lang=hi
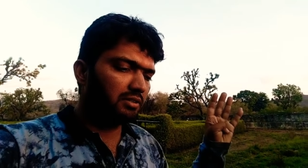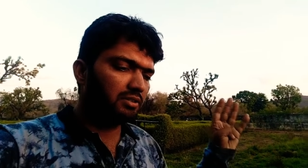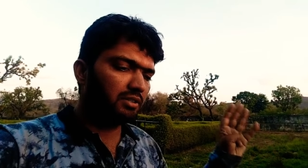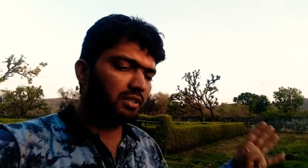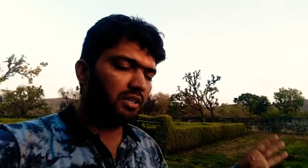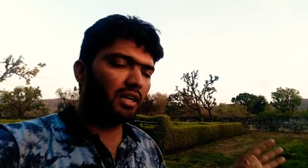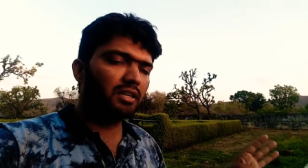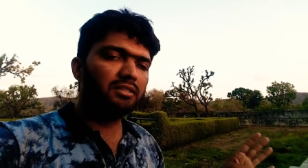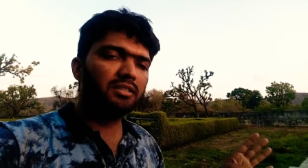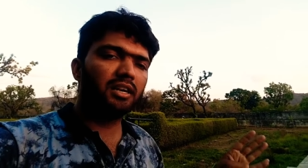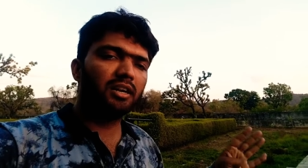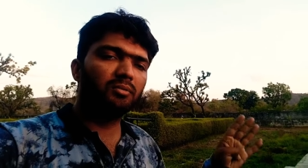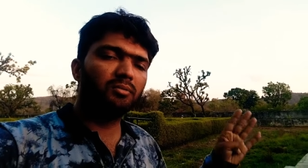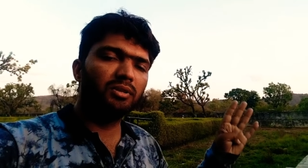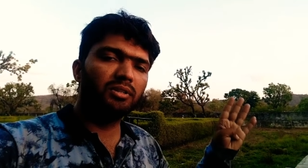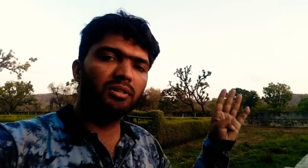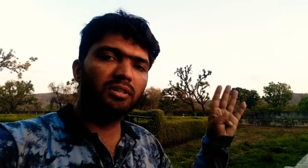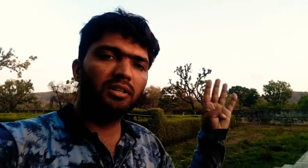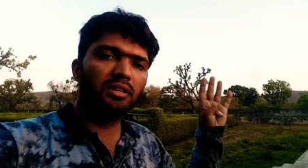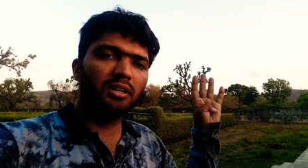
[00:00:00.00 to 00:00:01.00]
श्रीनाथ जी का
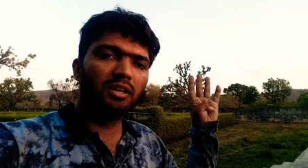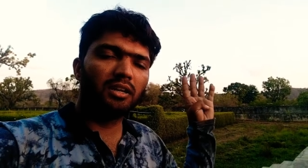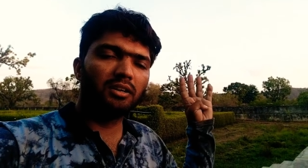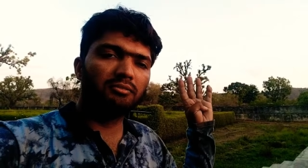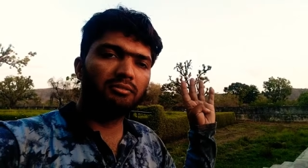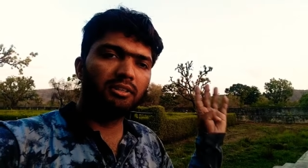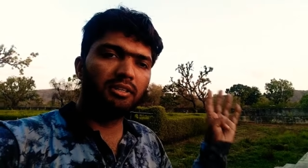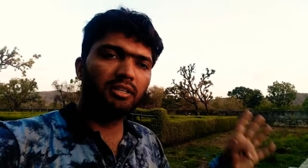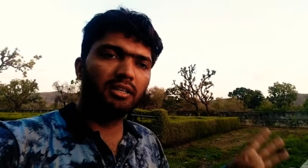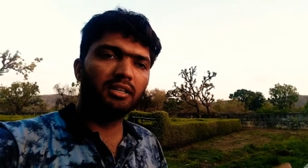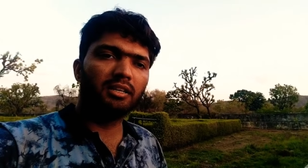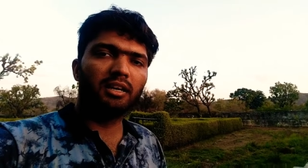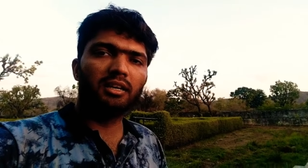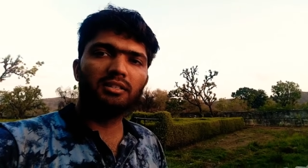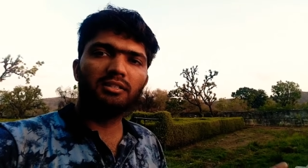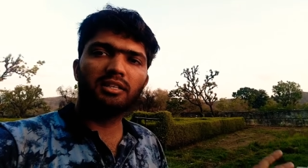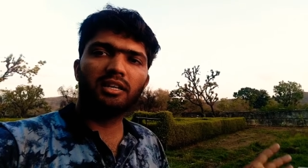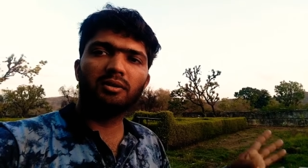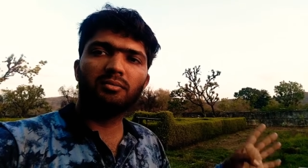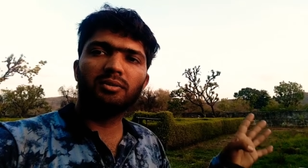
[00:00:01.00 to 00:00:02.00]
मंदिर एक विठल
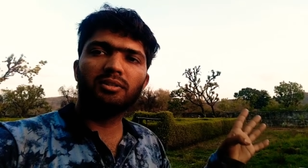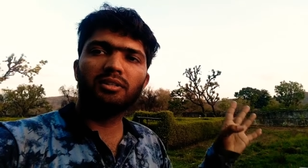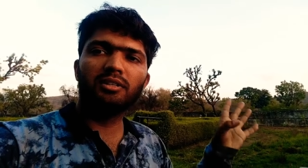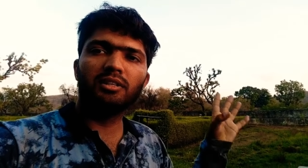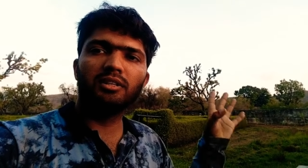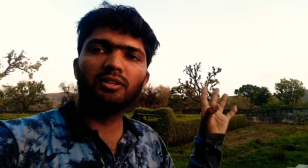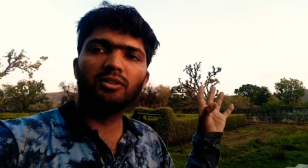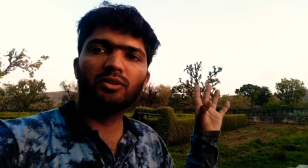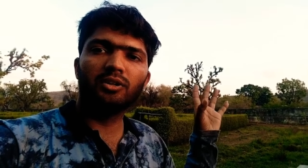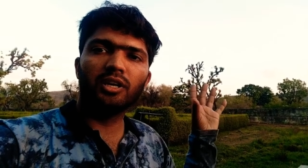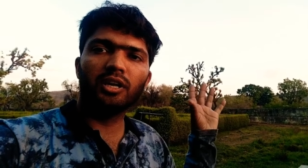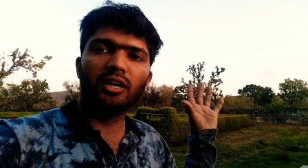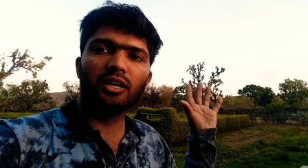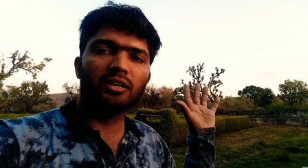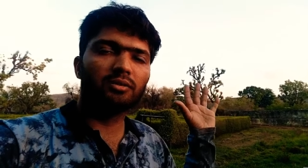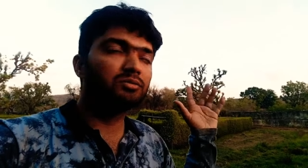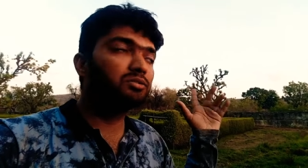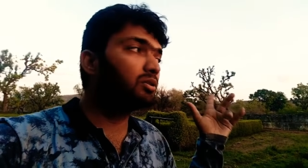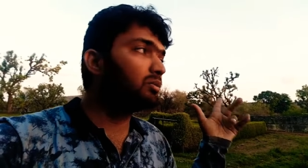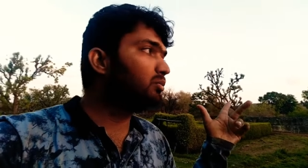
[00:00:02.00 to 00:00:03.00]
जी का मंदिर और
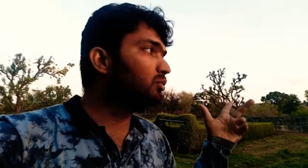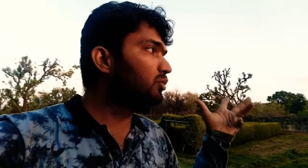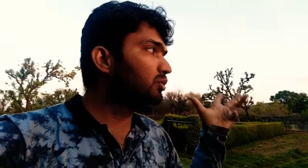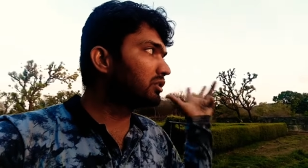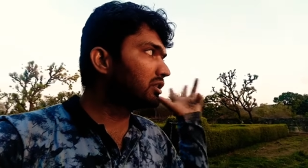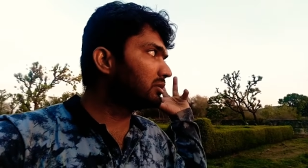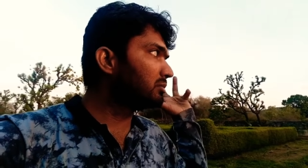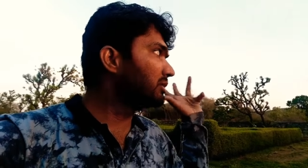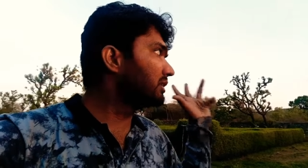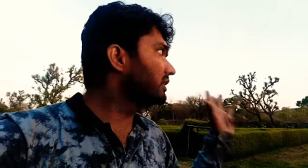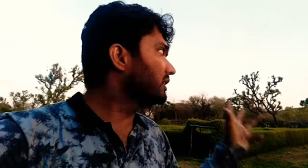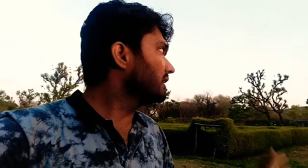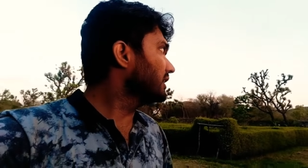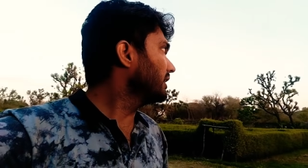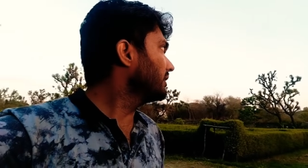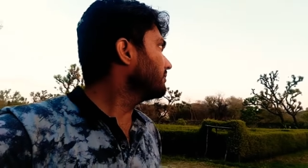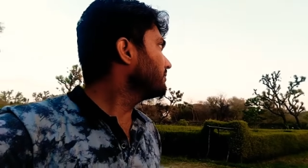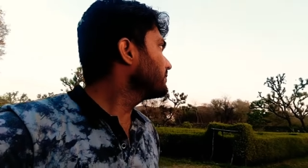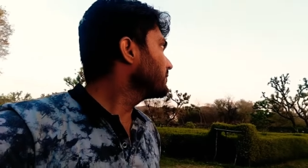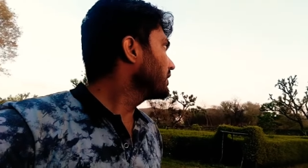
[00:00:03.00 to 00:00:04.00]
एक जो मूर्ति बन रही
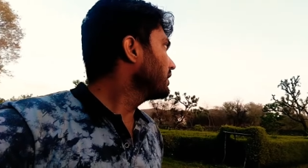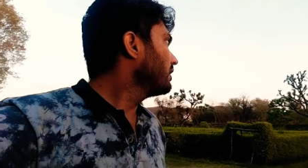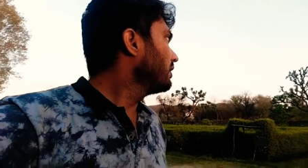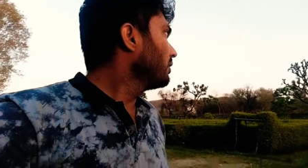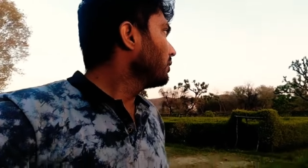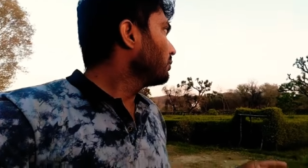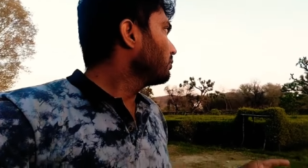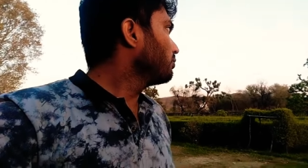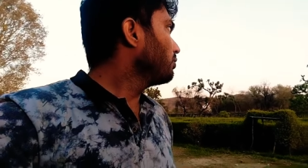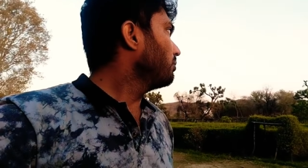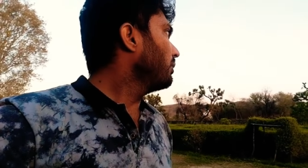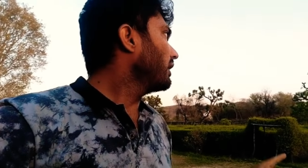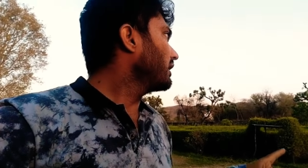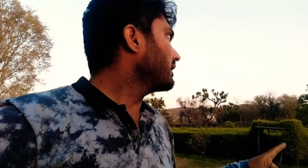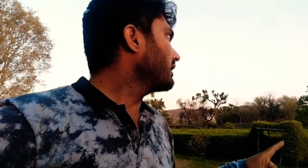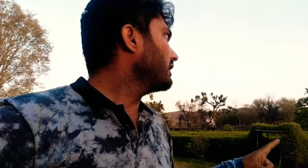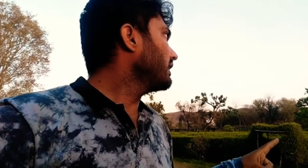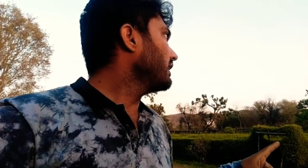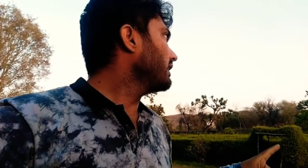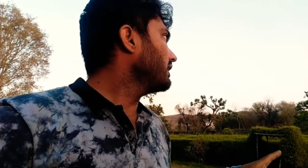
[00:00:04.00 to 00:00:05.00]
है वो
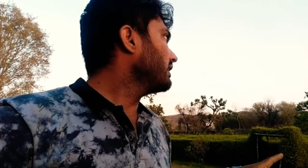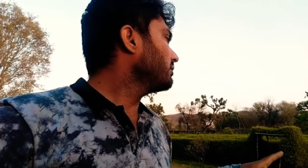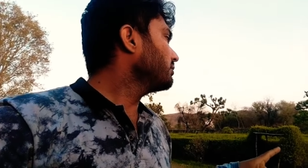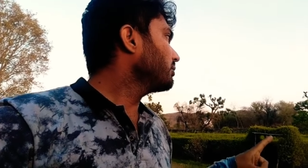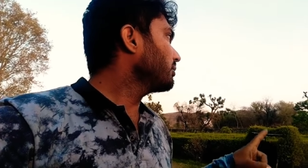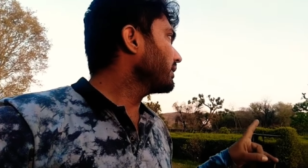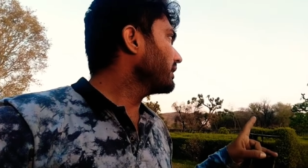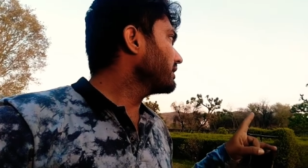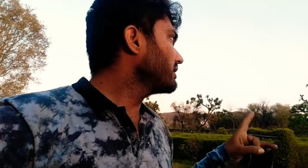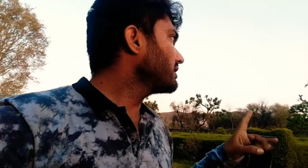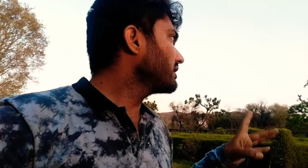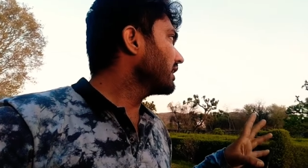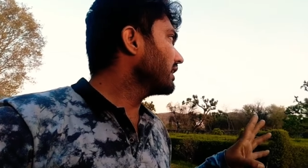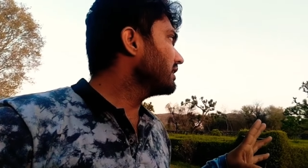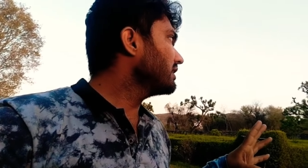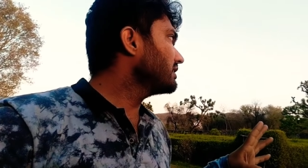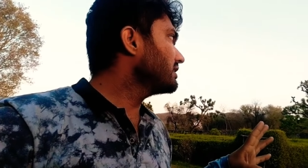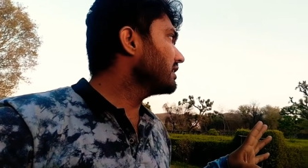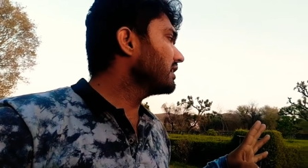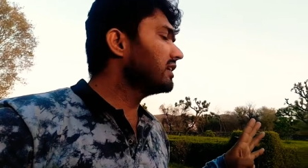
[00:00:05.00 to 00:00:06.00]
बाकी रहेगी हमें पहले
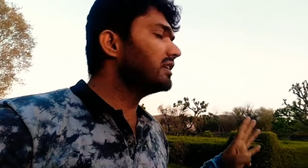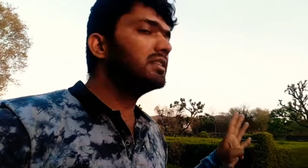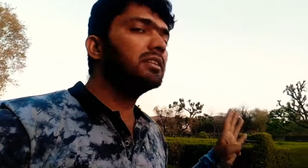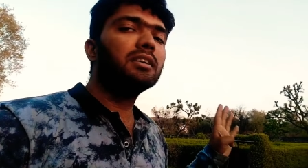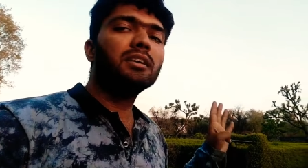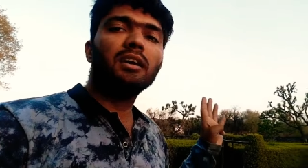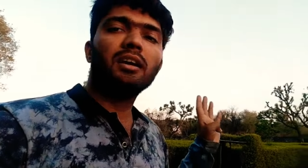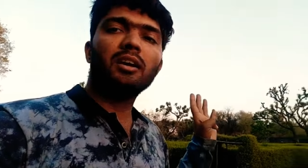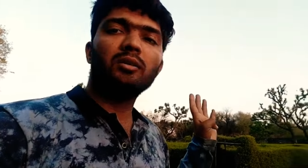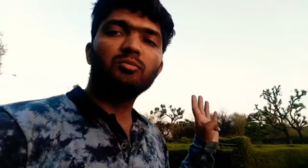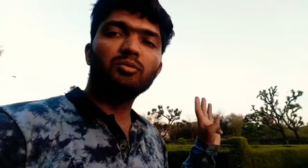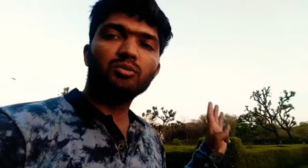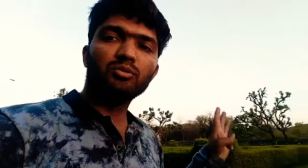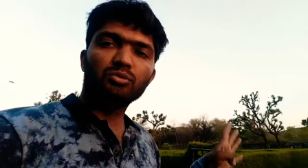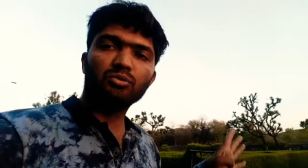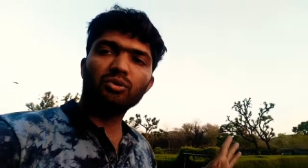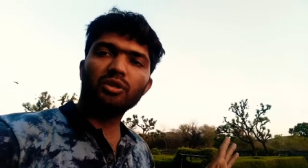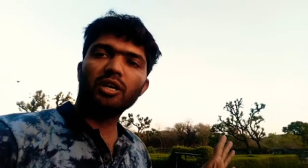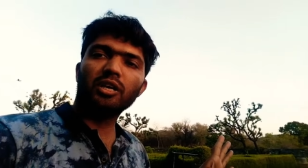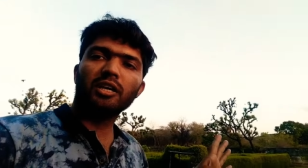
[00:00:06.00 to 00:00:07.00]
दिखाई नहीं दे रही थी अभी
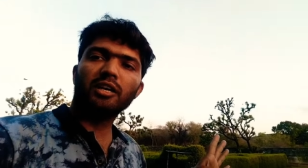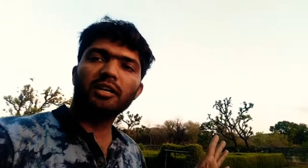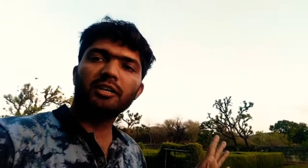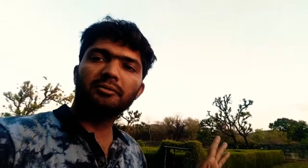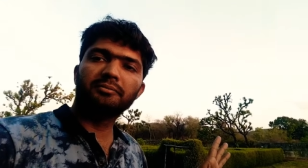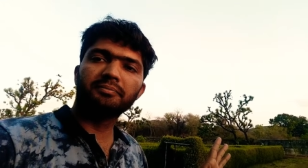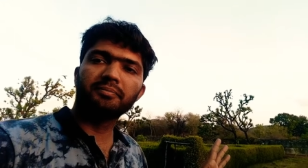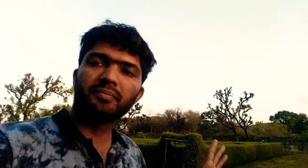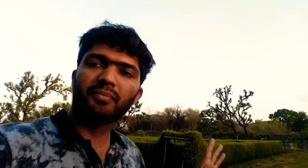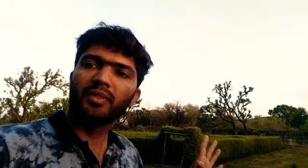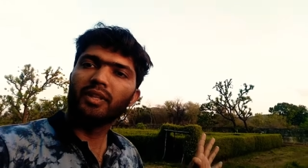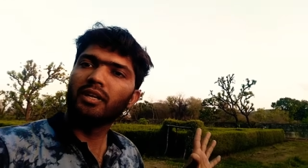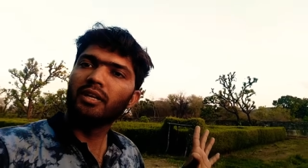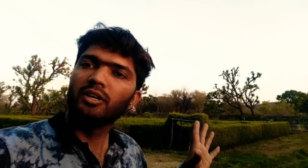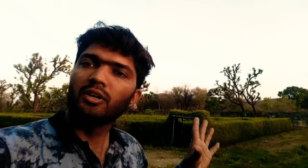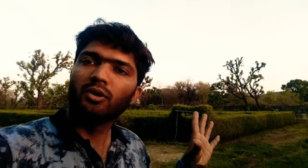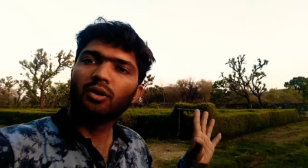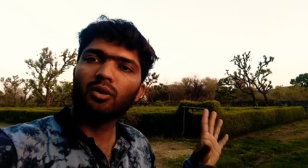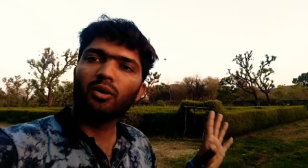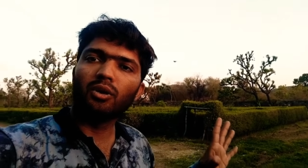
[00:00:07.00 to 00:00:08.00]
उसको देखेंगे
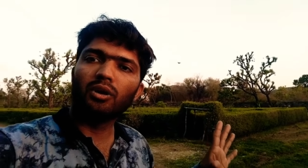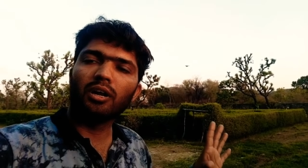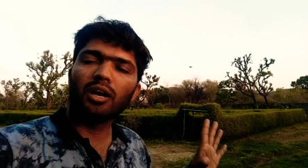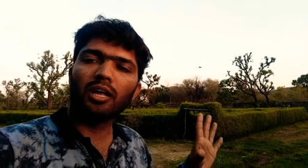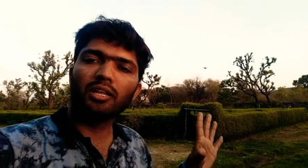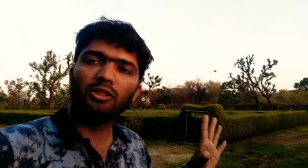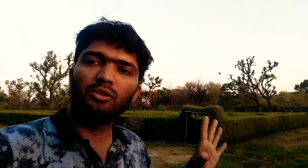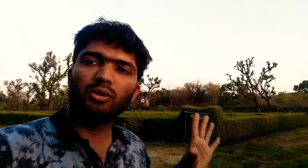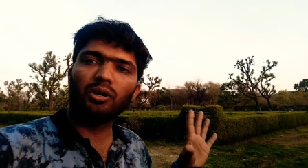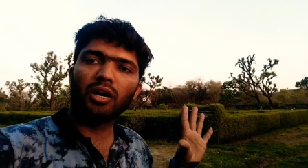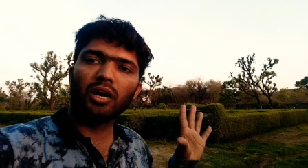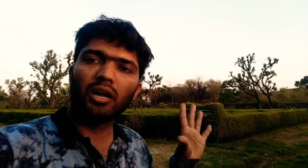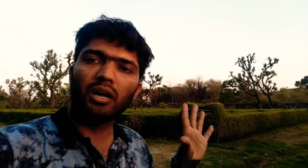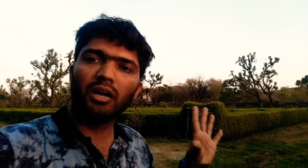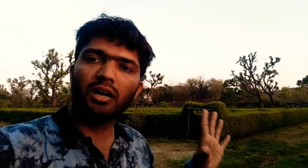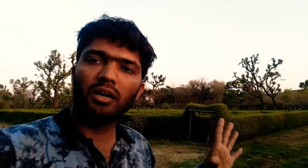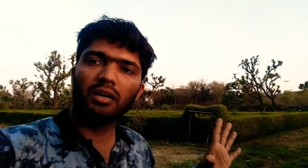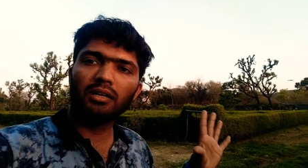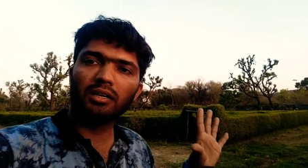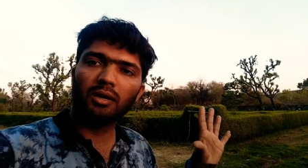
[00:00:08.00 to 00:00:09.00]
और नाथ द्वारा
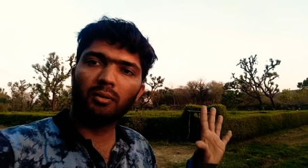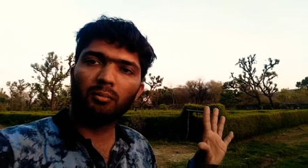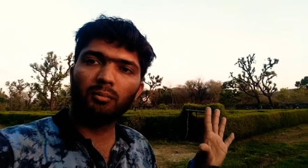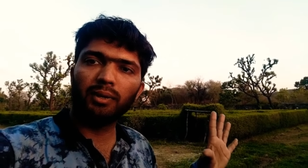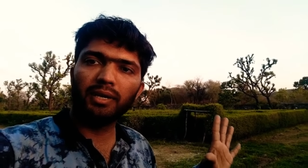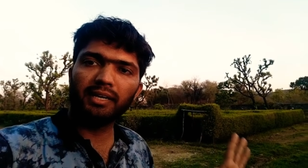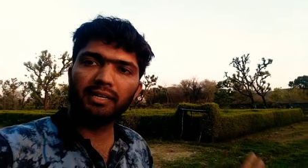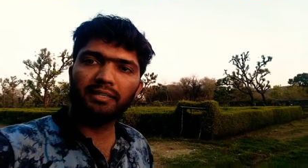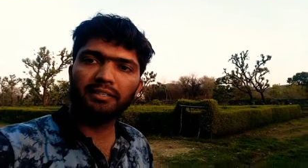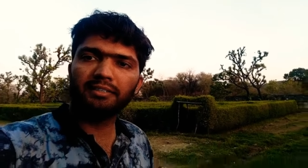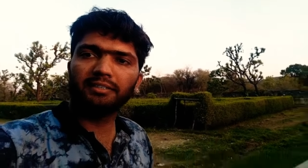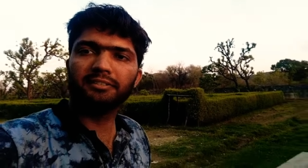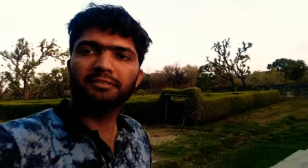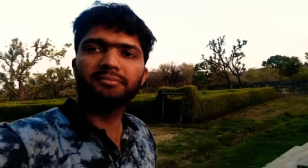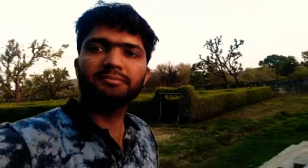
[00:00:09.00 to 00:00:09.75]
कंप्लीट